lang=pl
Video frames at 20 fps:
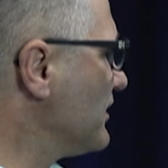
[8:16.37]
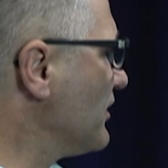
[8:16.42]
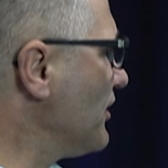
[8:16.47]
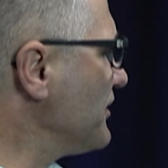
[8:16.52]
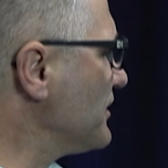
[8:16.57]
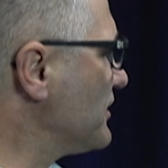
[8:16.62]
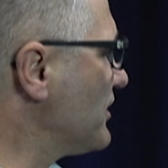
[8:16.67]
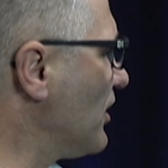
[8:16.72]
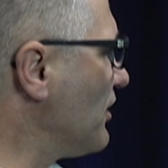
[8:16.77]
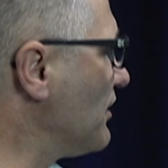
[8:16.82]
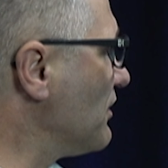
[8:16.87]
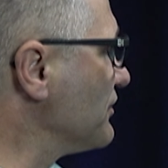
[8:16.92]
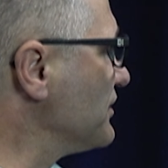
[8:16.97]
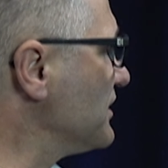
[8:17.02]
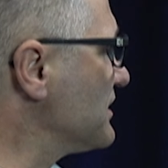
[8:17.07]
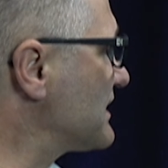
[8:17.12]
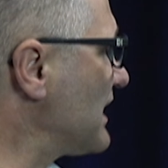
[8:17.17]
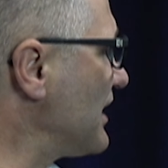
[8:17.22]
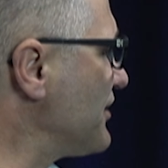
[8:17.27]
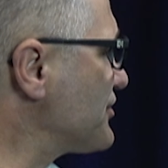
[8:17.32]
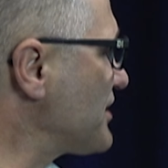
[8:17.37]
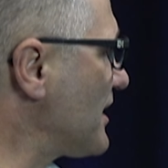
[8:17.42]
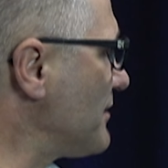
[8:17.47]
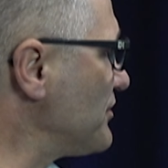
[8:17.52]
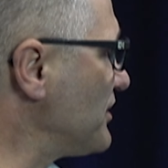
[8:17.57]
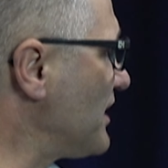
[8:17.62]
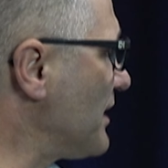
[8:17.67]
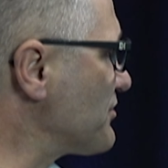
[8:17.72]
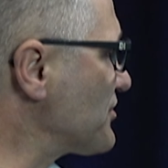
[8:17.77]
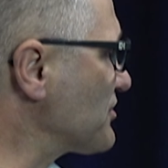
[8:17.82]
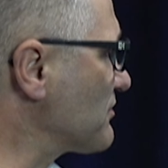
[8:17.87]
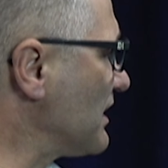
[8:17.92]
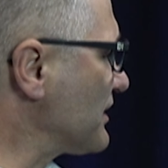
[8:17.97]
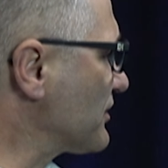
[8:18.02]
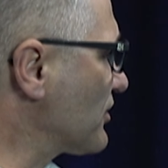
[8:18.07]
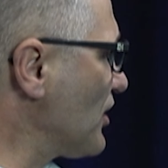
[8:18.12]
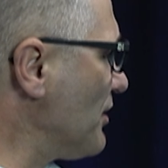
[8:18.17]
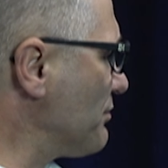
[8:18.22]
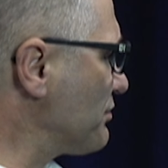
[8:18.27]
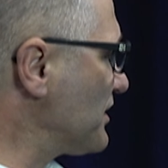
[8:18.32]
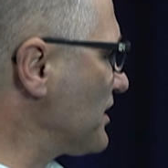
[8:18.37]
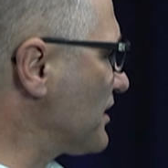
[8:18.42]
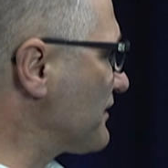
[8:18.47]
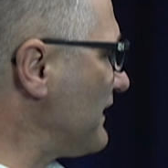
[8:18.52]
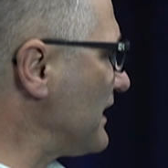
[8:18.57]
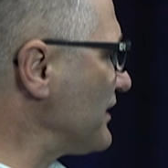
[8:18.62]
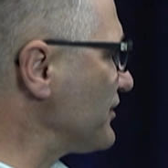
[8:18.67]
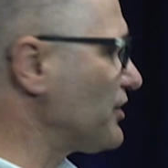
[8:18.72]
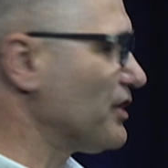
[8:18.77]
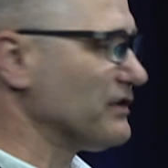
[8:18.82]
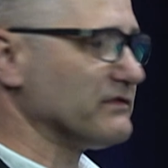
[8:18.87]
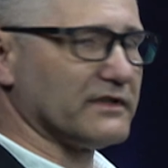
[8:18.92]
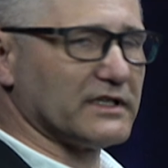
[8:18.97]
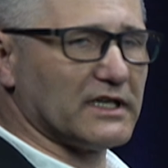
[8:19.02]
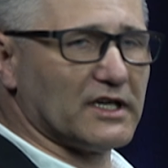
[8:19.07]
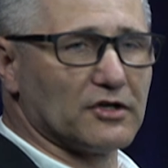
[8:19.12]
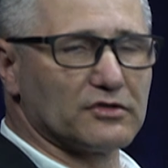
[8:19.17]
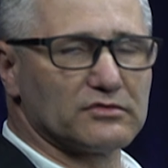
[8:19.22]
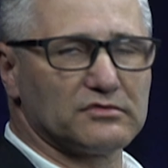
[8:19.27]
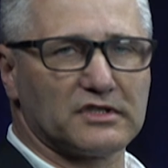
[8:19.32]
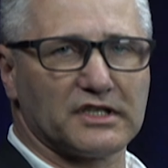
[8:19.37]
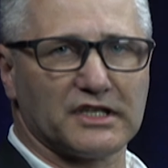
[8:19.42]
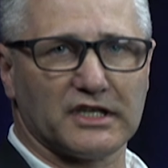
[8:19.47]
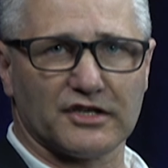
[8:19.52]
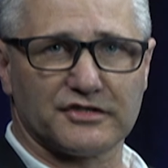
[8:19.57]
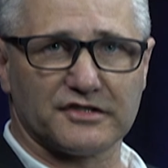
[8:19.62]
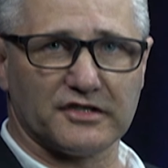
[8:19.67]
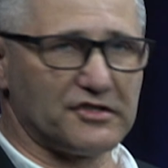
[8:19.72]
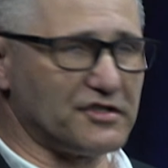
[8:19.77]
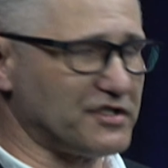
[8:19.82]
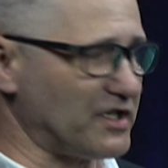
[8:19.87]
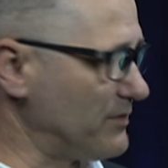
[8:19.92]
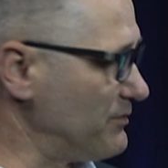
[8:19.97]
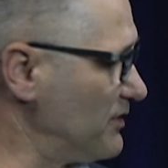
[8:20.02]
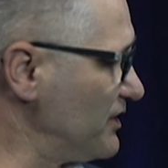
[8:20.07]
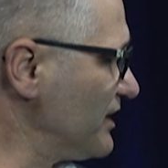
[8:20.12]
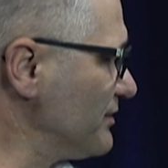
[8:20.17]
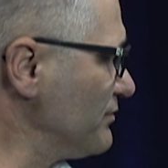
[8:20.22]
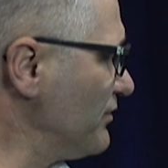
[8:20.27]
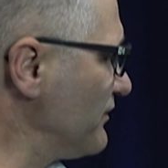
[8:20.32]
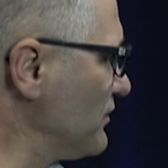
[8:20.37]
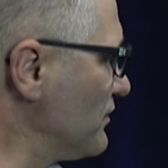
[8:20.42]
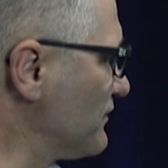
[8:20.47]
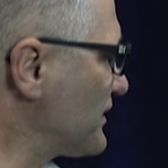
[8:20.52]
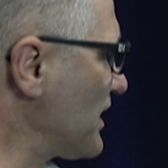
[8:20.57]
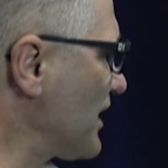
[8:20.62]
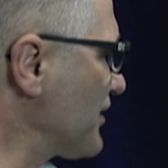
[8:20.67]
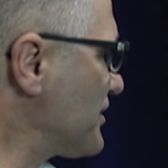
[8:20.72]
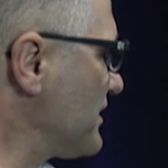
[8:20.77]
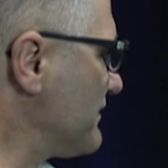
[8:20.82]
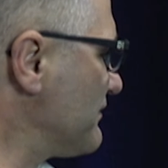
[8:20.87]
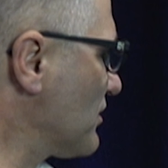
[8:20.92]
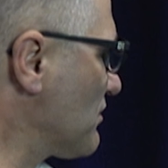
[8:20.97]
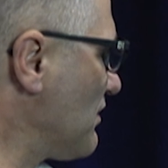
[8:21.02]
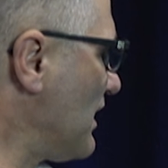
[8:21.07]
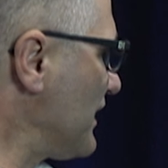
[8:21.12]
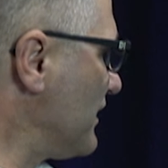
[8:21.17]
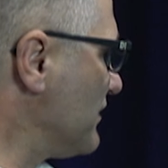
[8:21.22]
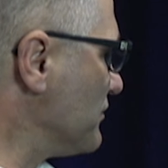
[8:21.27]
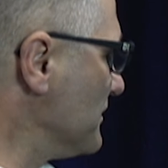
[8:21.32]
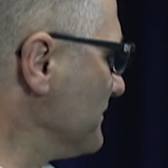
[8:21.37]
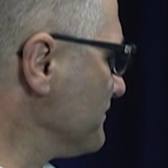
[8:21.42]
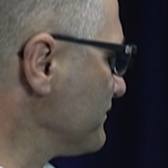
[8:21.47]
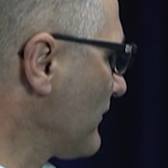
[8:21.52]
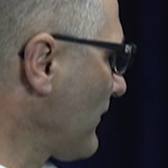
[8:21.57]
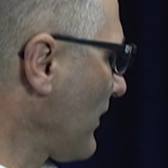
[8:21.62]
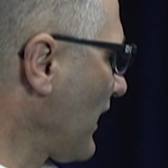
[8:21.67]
No i do nich zaliczamy na przykład kropki kwantowe, o których jeszcze dzisiaj będę mówił w trakcie wykładu.